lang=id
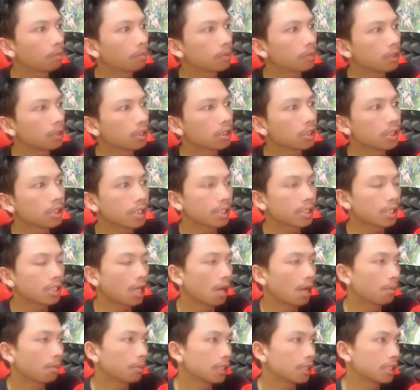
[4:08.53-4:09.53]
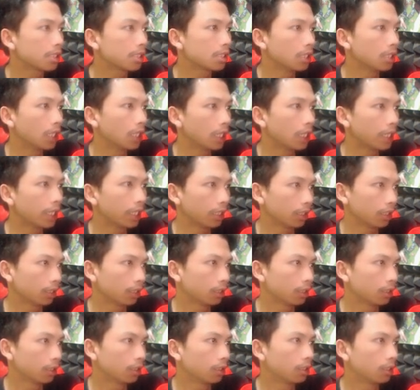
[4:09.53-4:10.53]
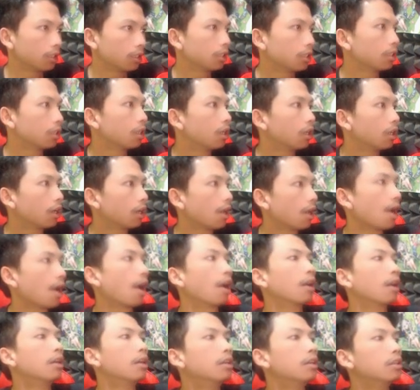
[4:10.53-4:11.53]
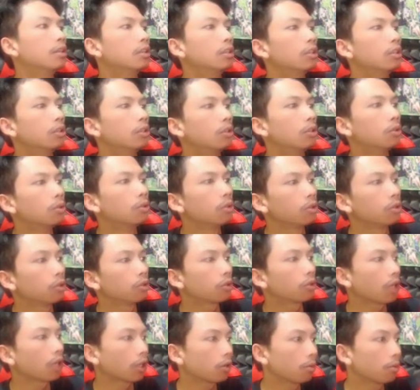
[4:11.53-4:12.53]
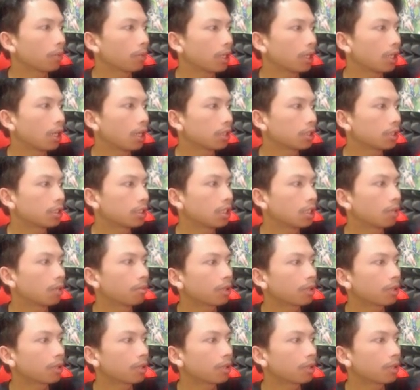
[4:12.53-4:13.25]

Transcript: plus sama si Link. Nah untuk rekomendasi yang